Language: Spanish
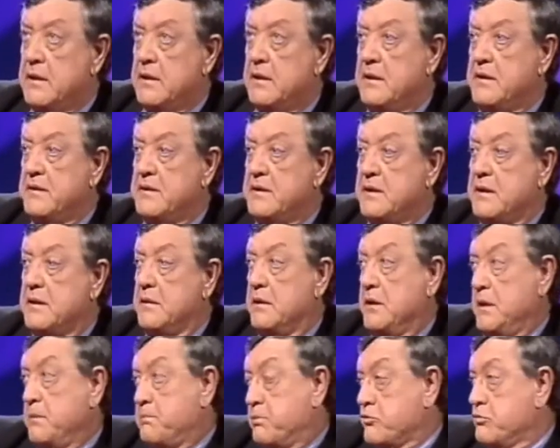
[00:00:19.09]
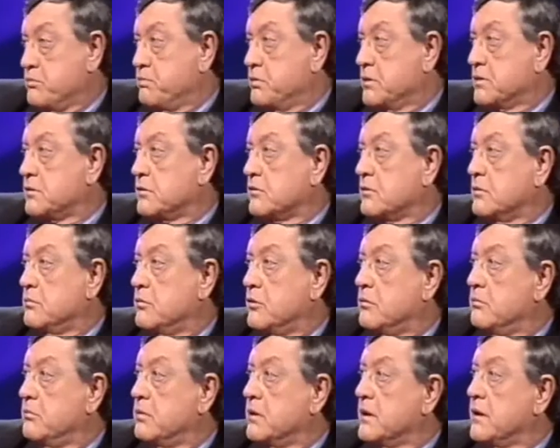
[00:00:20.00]
eh, ni siquiera, ni por supuesto
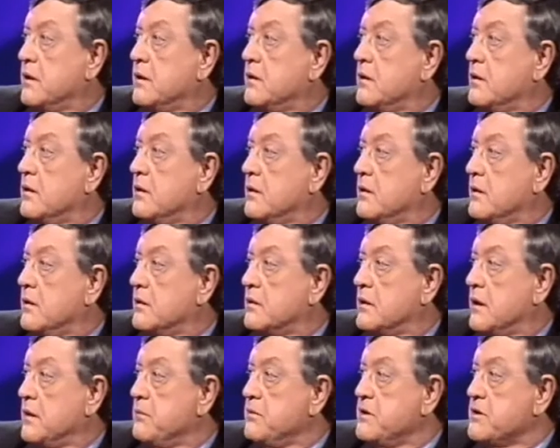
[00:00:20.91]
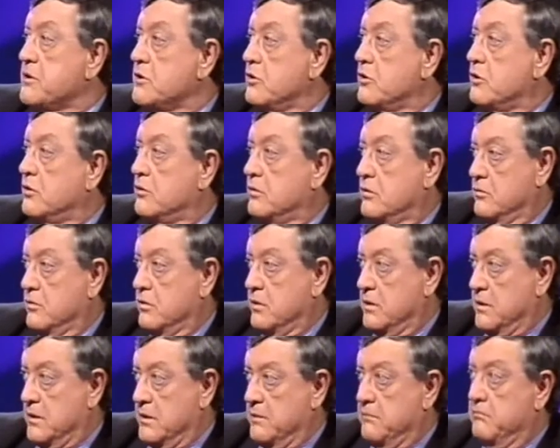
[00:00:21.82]
como hombre de, televisión o
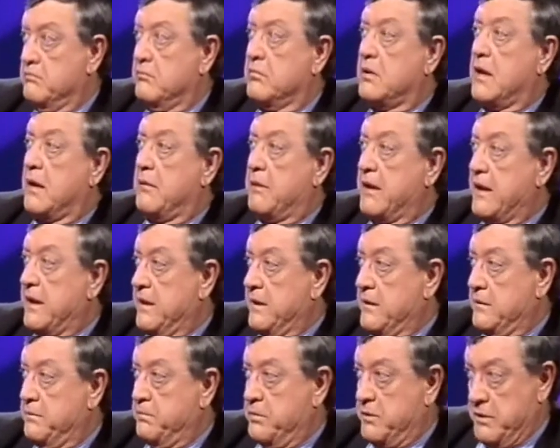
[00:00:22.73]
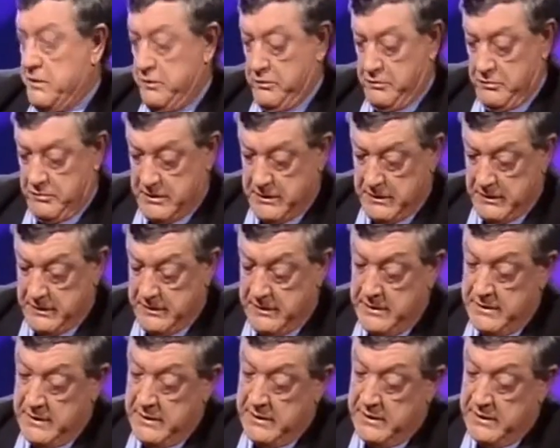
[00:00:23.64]
de mm, cabaret, porque yo no estaba